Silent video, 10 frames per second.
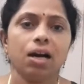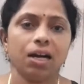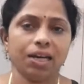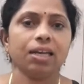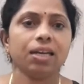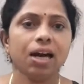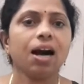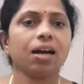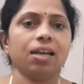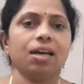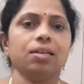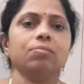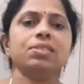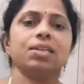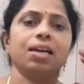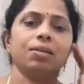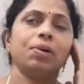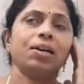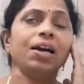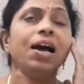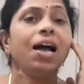అంటే నాకు అలా అనిపించాయి అనమాట